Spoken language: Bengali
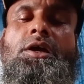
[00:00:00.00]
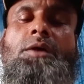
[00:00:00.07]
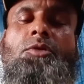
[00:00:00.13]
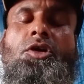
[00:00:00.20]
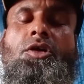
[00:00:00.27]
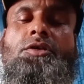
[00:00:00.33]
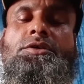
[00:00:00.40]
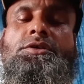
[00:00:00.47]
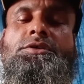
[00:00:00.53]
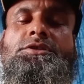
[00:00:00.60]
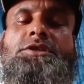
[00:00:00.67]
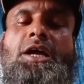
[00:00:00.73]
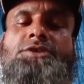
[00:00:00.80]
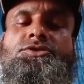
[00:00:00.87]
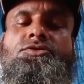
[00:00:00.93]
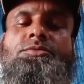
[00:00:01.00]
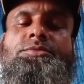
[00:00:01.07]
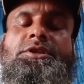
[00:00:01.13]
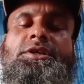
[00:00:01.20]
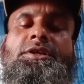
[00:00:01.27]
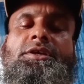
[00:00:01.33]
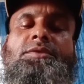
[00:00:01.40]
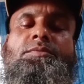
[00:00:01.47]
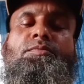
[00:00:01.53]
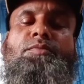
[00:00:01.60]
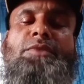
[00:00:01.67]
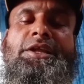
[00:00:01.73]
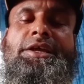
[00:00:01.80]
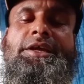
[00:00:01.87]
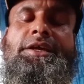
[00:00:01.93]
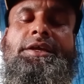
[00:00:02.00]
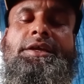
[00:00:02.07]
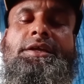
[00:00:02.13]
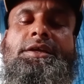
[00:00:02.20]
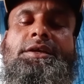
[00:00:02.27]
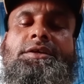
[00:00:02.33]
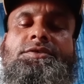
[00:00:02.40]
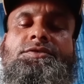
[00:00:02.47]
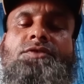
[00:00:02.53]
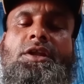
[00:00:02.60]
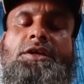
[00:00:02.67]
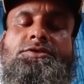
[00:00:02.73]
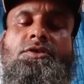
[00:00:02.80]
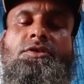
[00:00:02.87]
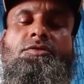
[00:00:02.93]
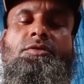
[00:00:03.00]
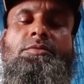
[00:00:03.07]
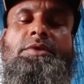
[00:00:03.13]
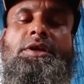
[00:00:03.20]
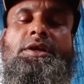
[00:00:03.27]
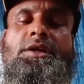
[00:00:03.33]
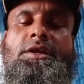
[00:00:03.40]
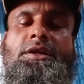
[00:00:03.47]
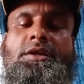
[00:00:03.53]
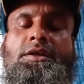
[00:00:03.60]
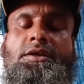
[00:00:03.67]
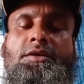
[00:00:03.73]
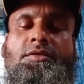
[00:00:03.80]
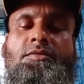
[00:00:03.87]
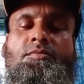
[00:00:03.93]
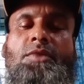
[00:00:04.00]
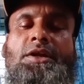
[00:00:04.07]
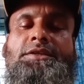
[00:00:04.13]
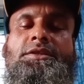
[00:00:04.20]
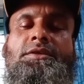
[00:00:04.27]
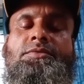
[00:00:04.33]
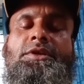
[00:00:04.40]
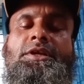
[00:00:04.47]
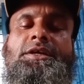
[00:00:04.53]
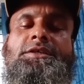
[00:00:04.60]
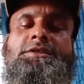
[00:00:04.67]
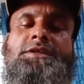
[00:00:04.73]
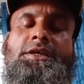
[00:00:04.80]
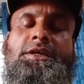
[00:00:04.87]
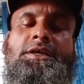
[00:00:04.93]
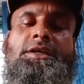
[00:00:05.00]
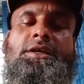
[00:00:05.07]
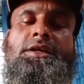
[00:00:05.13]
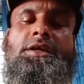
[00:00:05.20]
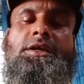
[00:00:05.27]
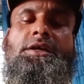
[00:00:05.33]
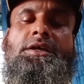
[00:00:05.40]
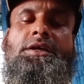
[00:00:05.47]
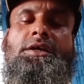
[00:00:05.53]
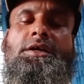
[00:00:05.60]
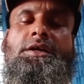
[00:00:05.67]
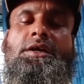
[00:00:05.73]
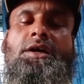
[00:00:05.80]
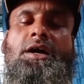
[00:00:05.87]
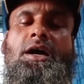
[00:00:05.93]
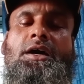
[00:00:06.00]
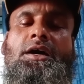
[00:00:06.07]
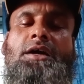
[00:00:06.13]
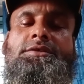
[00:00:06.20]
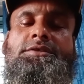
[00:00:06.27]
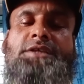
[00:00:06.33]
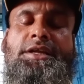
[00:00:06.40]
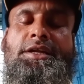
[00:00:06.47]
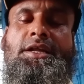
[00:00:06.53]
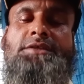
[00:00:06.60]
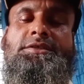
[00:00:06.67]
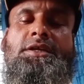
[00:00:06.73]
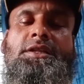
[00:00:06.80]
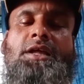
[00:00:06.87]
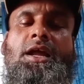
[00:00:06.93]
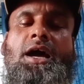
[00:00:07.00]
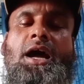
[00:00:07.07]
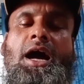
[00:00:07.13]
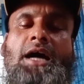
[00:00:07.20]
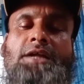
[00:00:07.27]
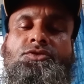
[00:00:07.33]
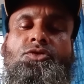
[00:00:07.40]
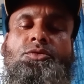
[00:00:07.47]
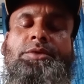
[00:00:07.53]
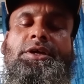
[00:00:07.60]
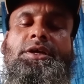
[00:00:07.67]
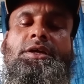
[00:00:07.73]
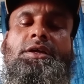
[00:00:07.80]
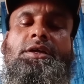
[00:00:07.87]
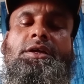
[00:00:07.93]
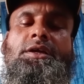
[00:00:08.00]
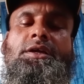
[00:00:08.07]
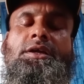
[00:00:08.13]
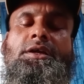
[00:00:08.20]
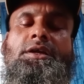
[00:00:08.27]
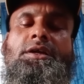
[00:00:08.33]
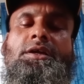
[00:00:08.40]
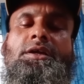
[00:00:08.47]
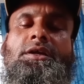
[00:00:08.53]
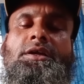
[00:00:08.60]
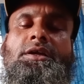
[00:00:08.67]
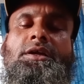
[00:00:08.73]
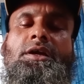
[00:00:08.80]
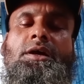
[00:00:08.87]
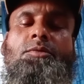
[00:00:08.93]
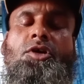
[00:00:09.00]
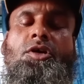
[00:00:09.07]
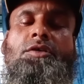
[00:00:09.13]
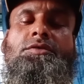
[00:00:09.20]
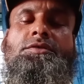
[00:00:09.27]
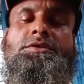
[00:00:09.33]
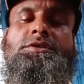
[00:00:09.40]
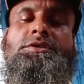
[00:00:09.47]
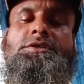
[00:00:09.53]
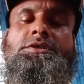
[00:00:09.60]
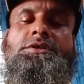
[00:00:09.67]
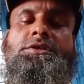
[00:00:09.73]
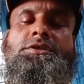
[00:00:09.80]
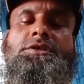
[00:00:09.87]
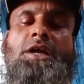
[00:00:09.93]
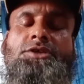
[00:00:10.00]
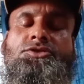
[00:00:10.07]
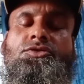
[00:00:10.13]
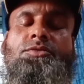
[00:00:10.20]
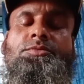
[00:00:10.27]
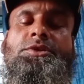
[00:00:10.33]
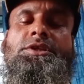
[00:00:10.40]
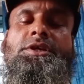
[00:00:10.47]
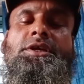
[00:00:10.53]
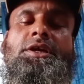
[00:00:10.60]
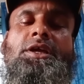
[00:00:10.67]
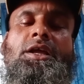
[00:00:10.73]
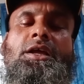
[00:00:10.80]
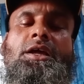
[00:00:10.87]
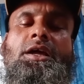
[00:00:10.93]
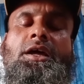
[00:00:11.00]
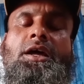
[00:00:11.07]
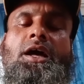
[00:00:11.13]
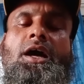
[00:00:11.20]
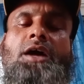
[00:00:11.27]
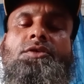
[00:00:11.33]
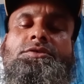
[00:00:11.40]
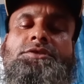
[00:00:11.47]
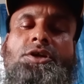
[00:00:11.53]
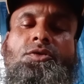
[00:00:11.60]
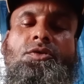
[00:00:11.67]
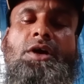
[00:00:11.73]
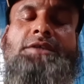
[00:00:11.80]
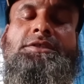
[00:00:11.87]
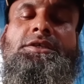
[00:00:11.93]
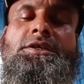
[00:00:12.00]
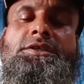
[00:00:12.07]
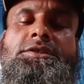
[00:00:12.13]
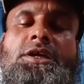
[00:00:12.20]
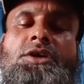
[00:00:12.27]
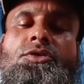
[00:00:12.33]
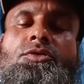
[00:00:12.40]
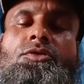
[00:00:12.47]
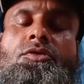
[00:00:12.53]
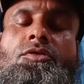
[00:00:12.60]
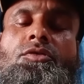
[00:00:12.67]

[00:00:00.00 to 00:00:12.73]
এবং স্বাস্থ্যবিধি মেনে চলাচল করবে বাড়িতে ফিরে এসেই স্যানিটাইজার দ্বারা হাত ধুবে এবং স্বাস্থ্যবিধি আরও যেগুলো আছে সেগুলো